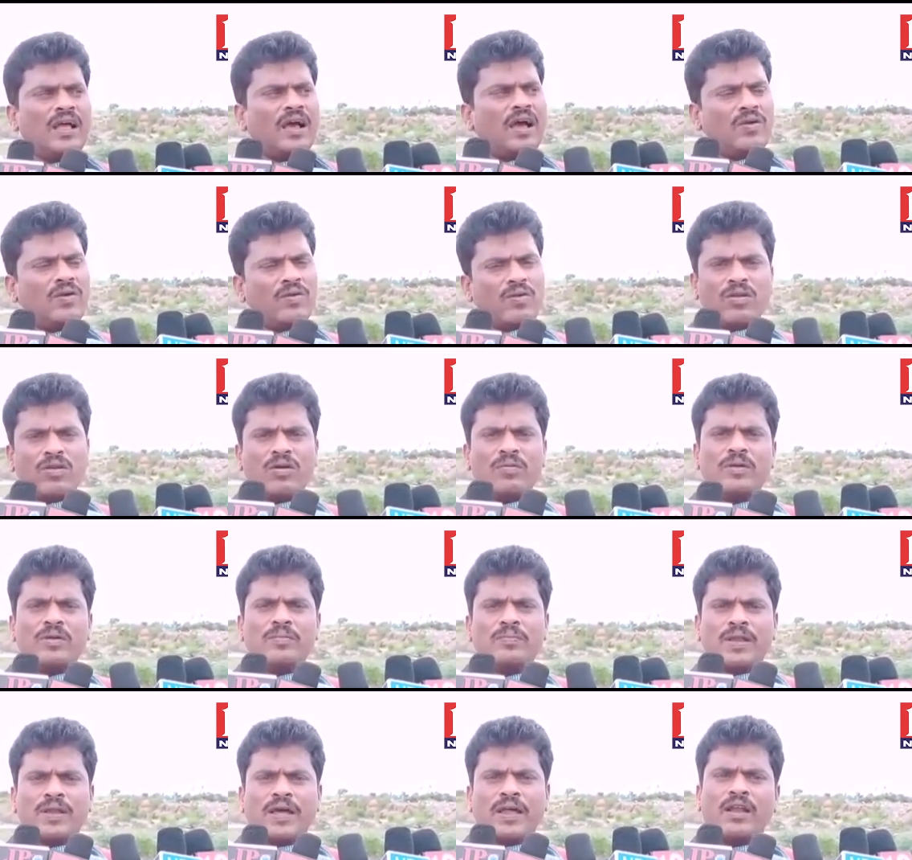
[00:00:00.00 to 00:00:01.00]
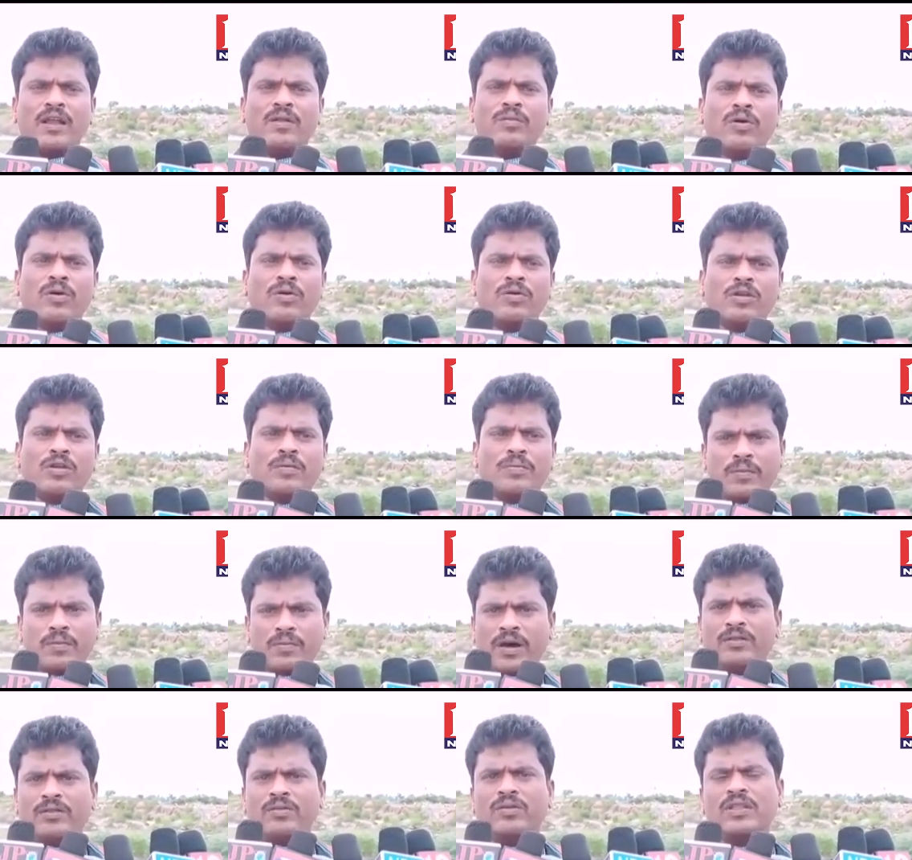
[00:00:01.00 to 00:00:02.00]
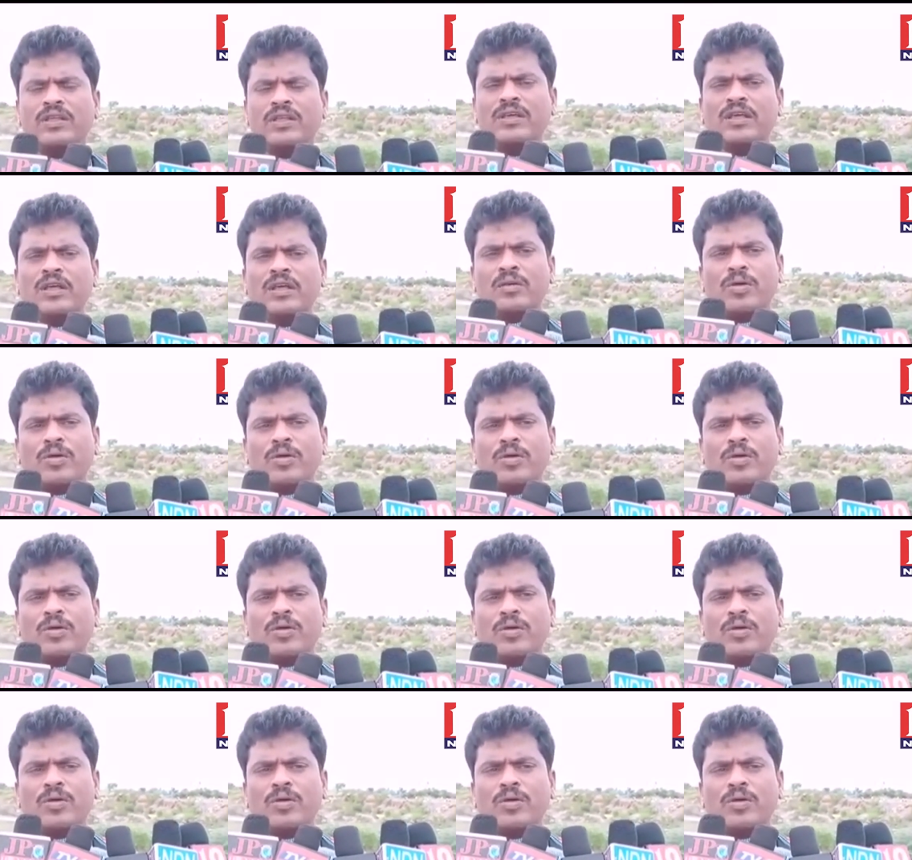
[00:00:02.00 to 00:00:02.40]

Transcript: ఆ గుంటలో పడి ప్రాణాలు పోగొట్టుకున్న ప్రమాదం ఉంది